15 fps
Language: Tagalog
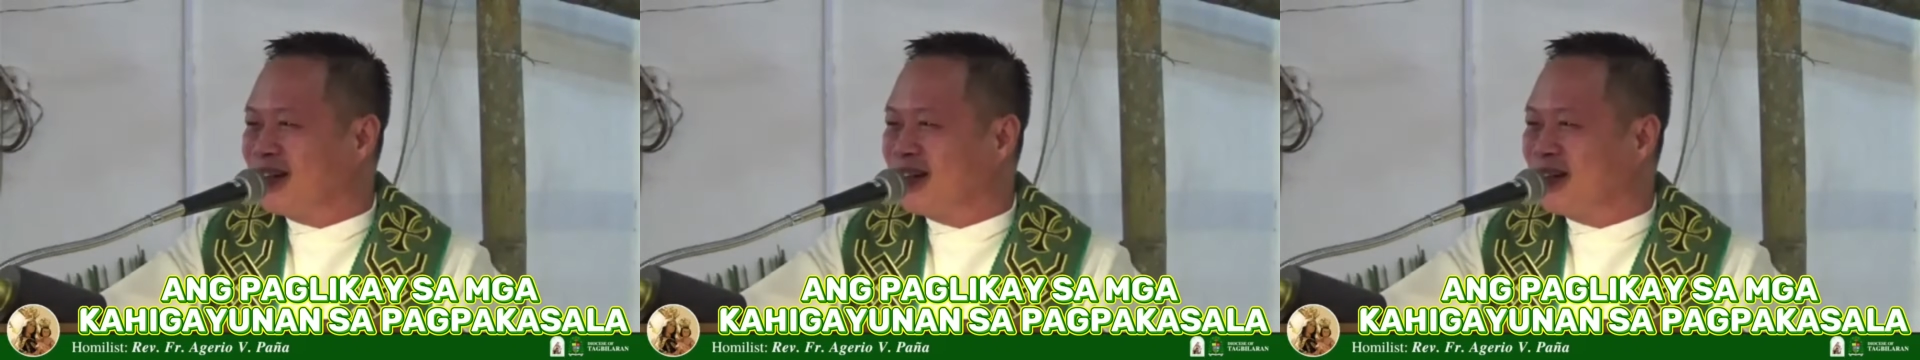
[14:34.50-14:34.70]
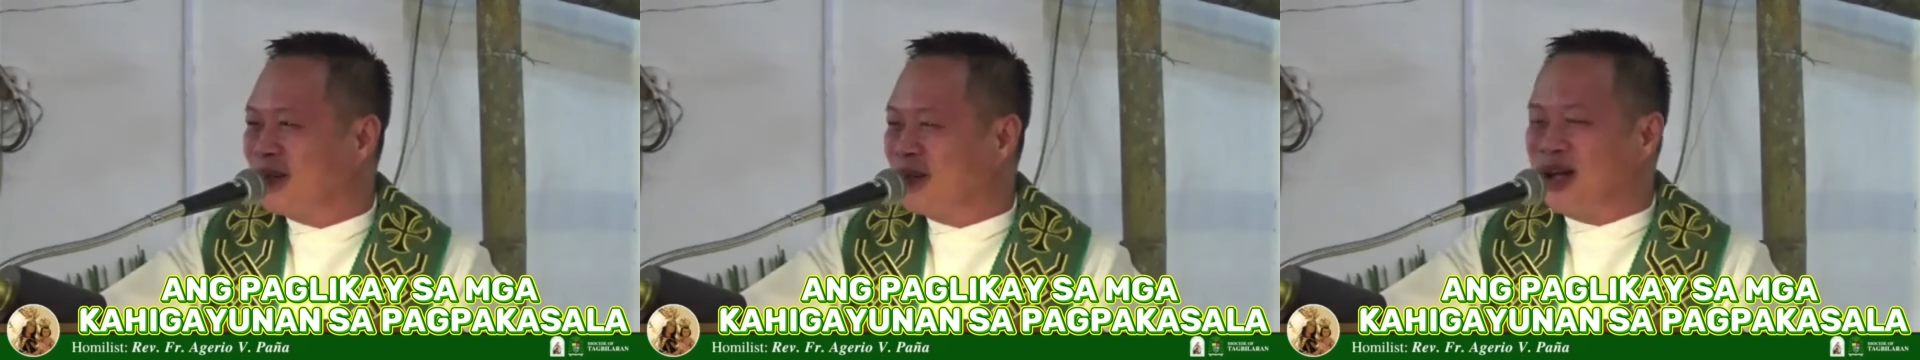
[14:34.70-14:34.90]

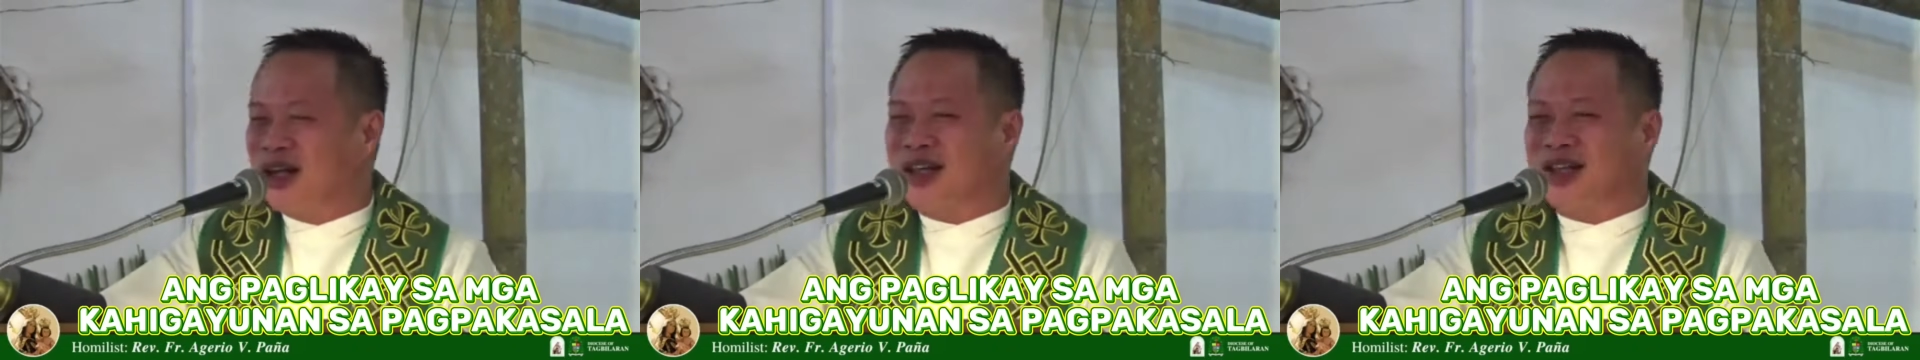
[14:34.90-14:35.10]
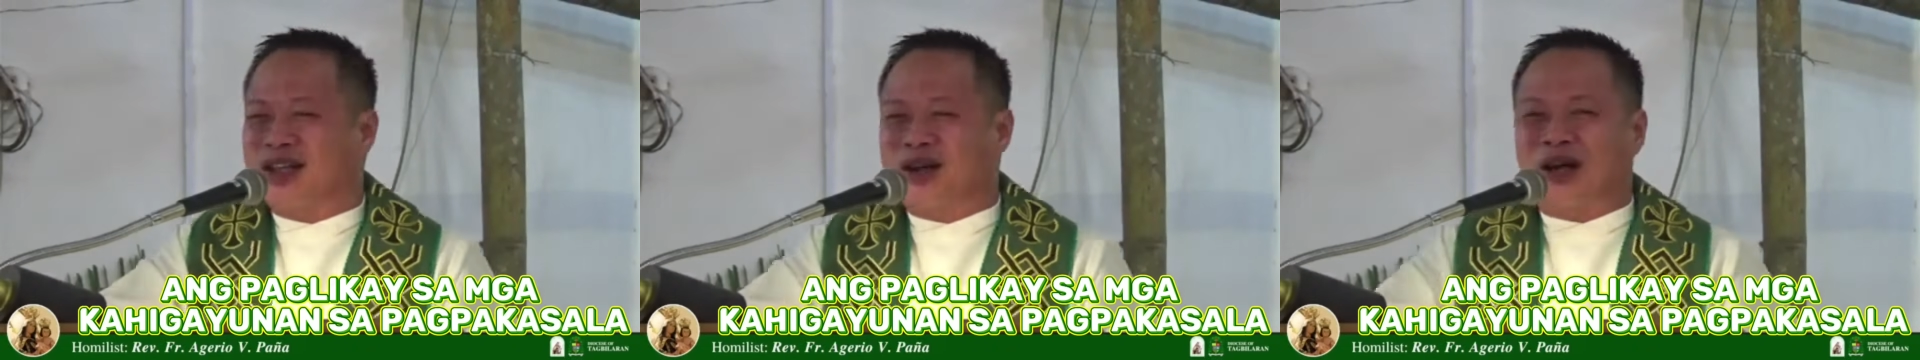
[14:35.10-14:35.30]
Muna
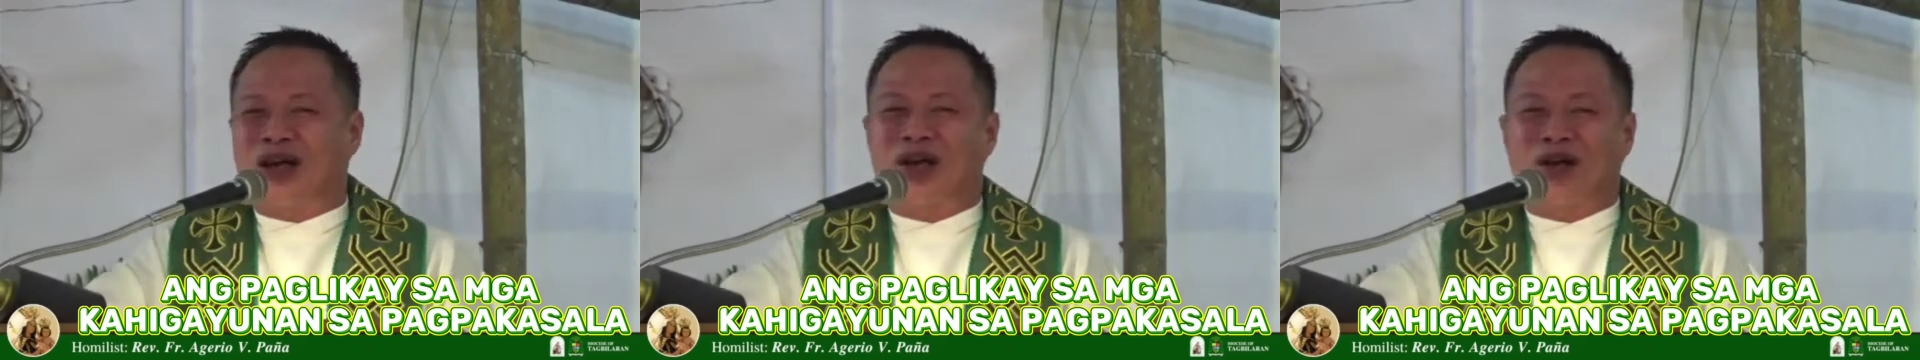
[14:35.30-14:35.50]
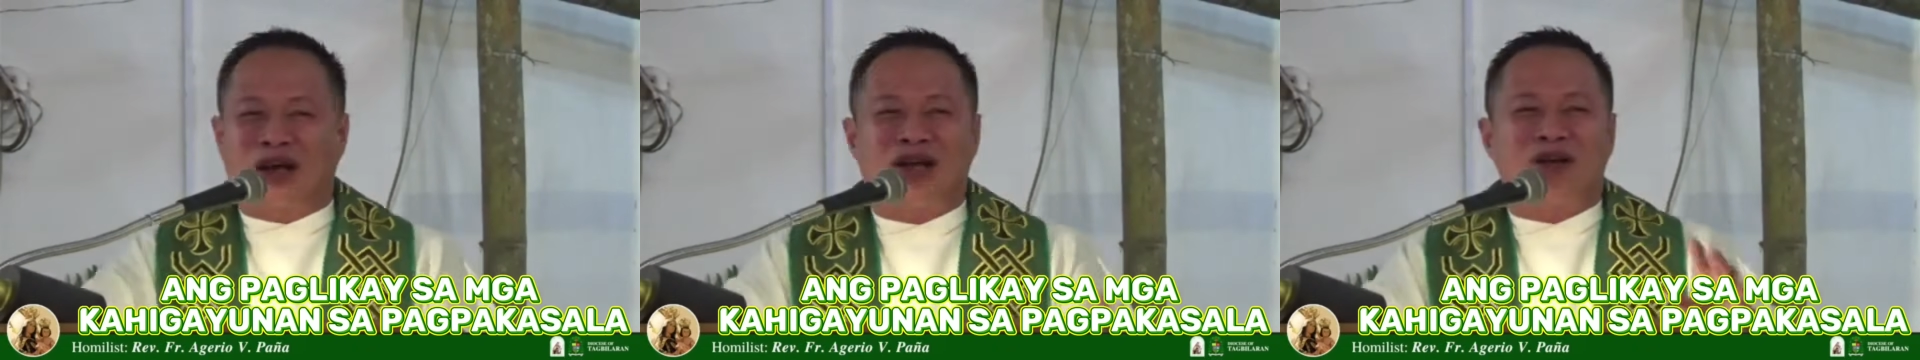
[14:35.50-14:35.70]
kita,
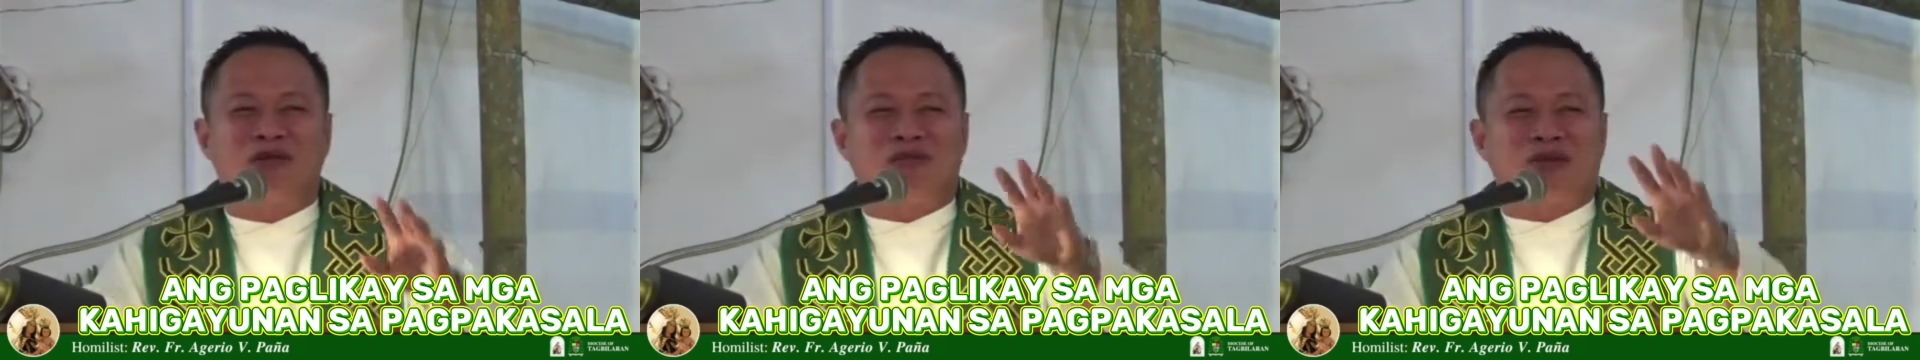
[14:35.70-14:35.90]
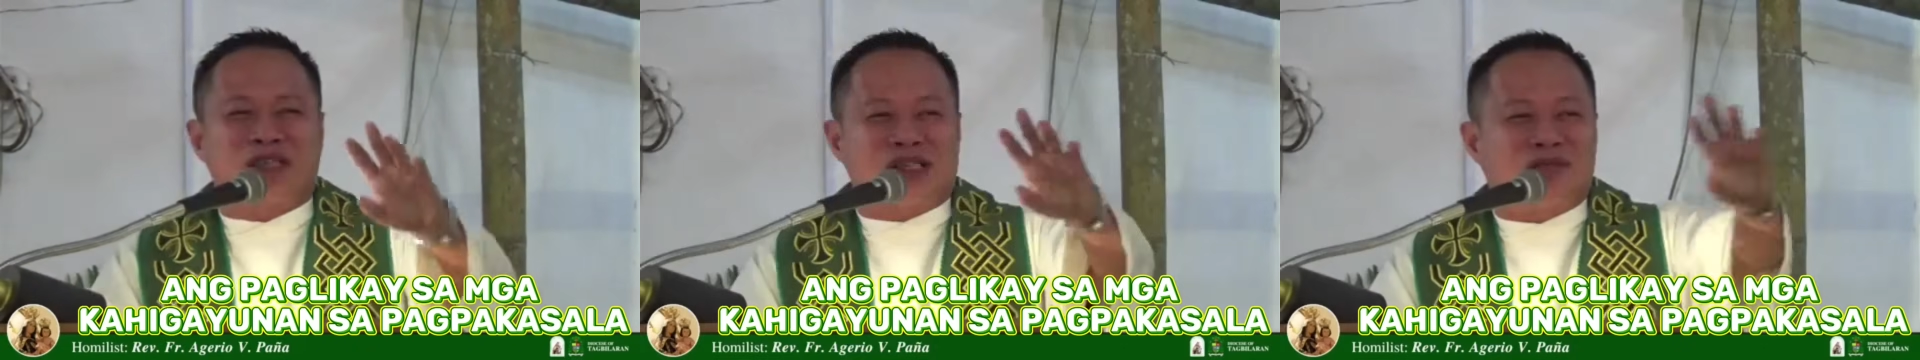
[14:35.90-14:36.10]
I, I
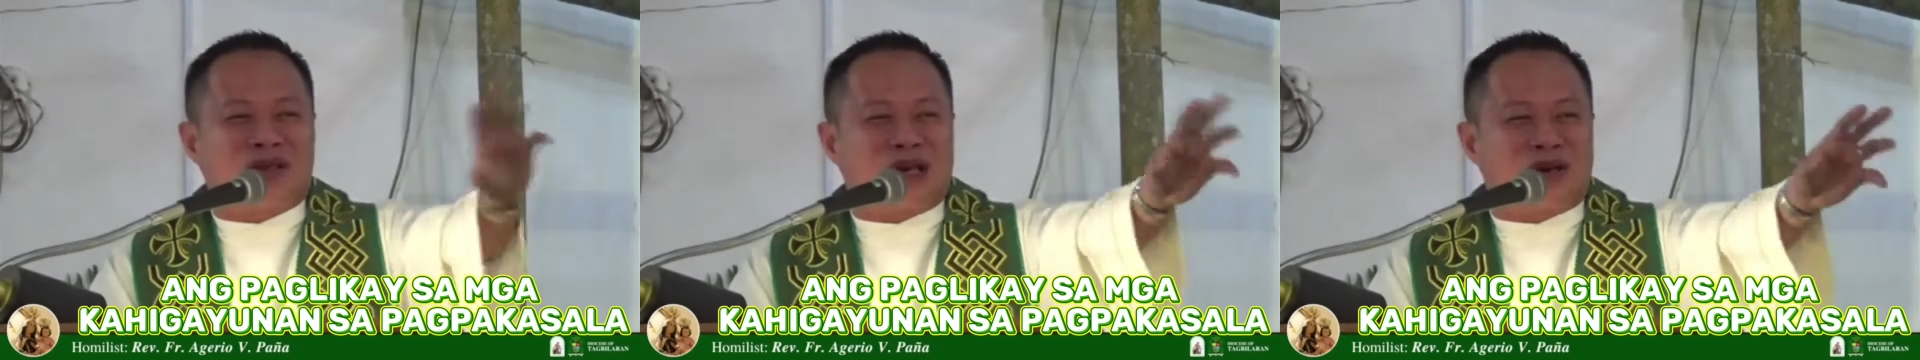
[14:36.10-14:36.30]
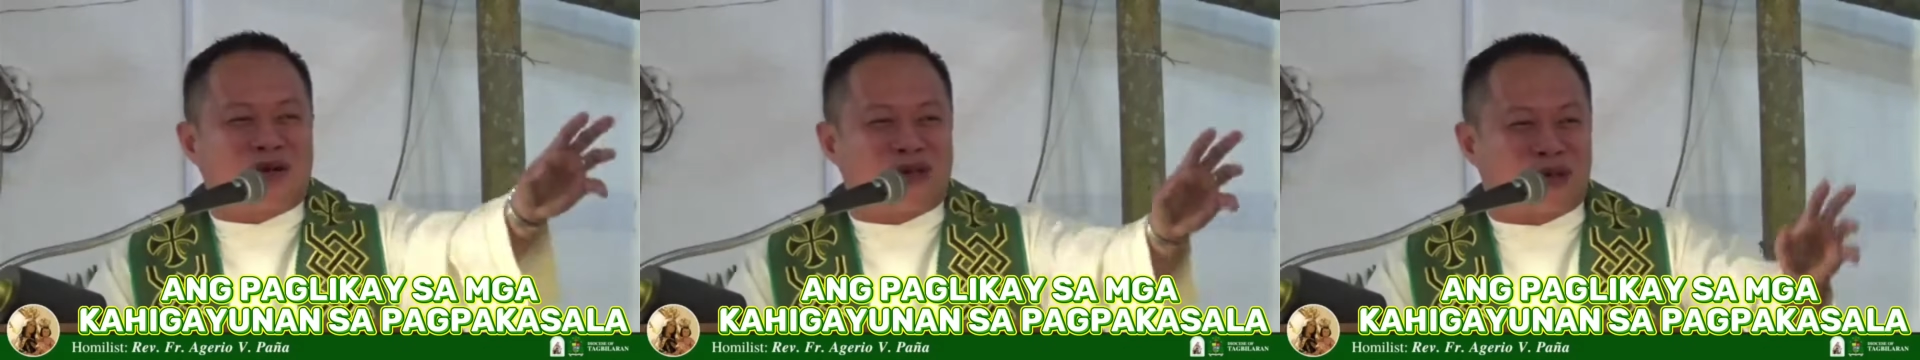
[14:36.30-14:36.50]
hope
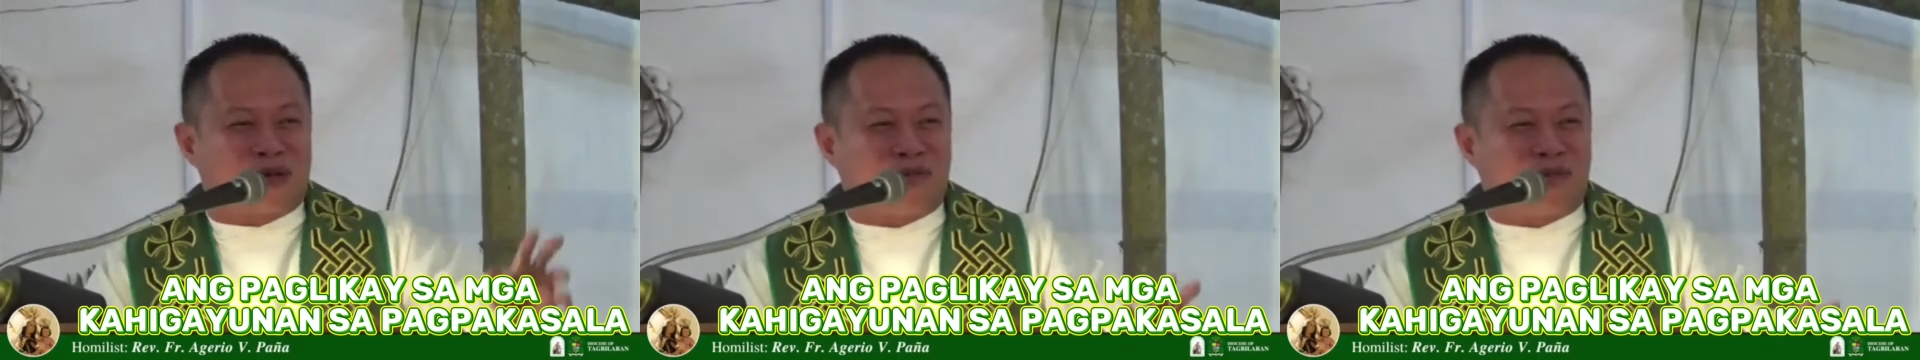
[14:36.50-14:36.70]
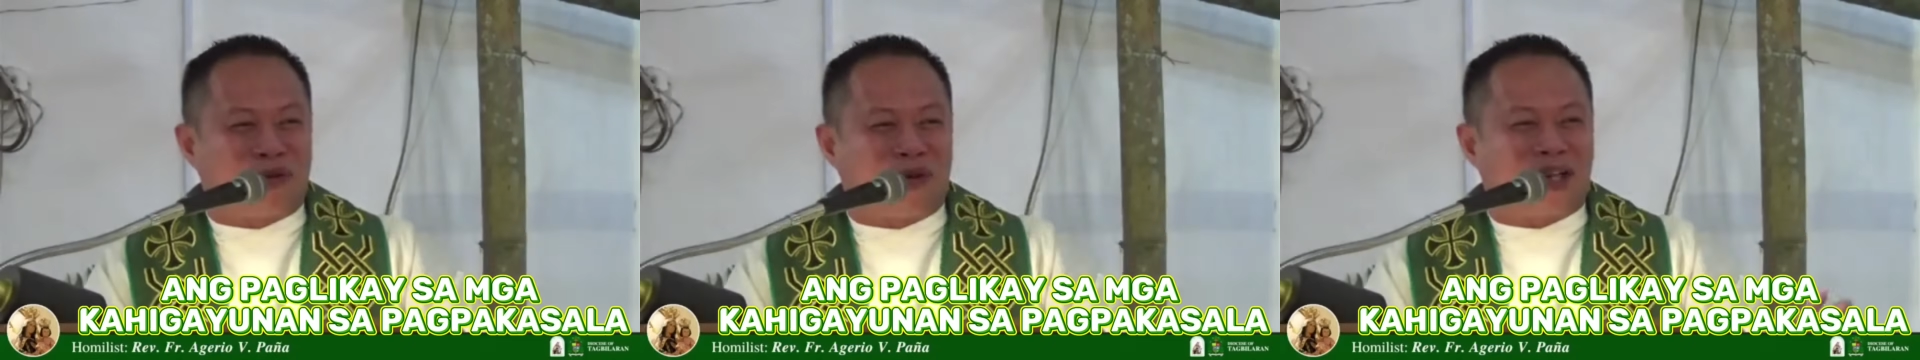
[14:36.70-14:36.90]
nasabtan ko sa
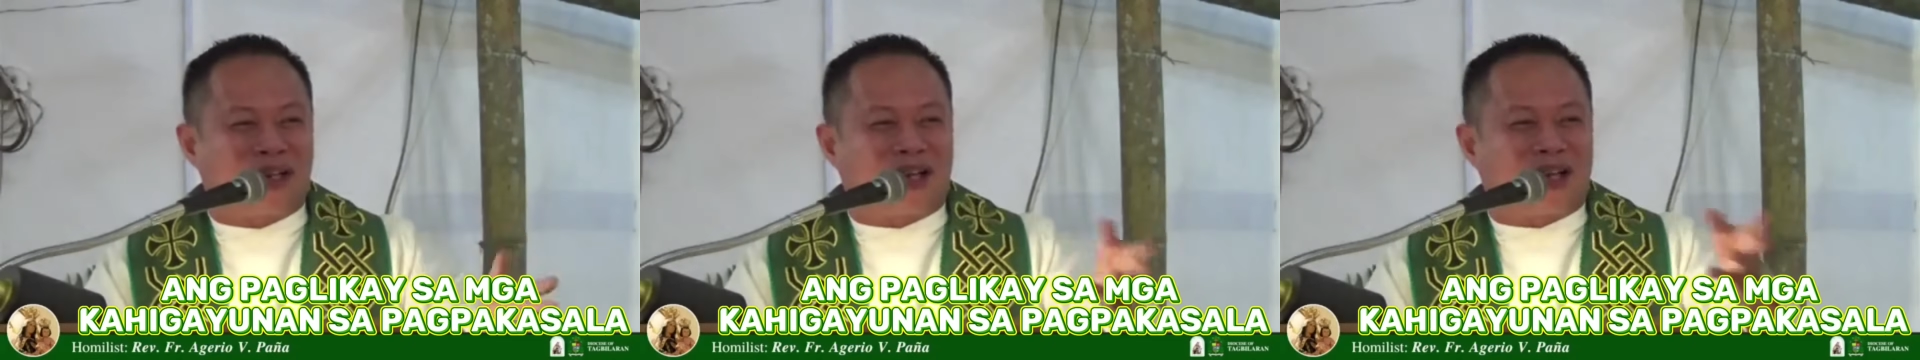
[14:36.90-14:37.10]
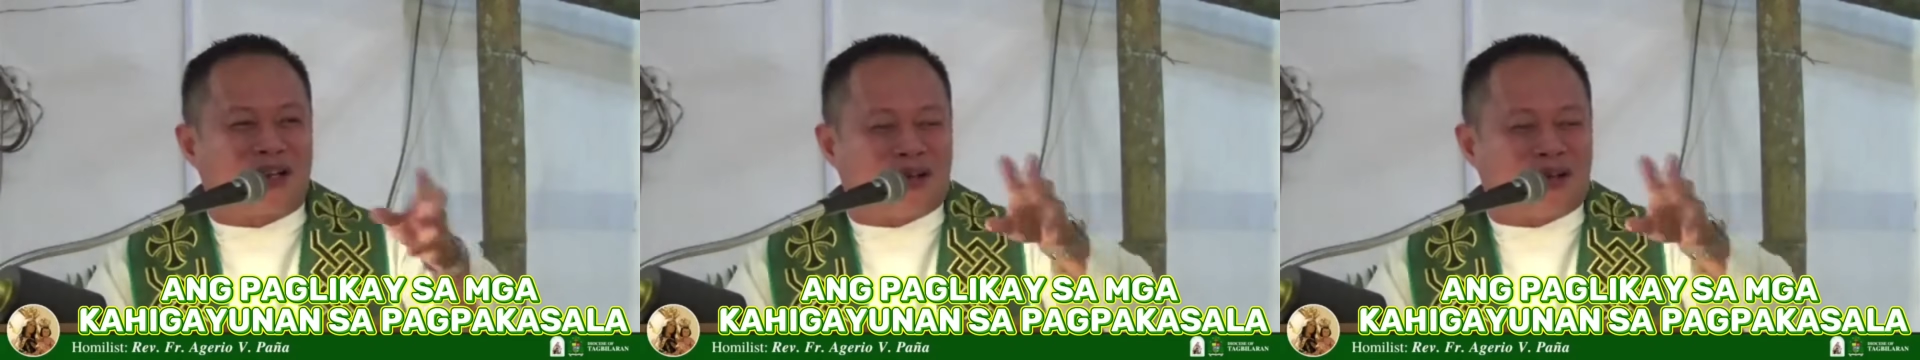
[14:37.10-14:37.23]
akong point,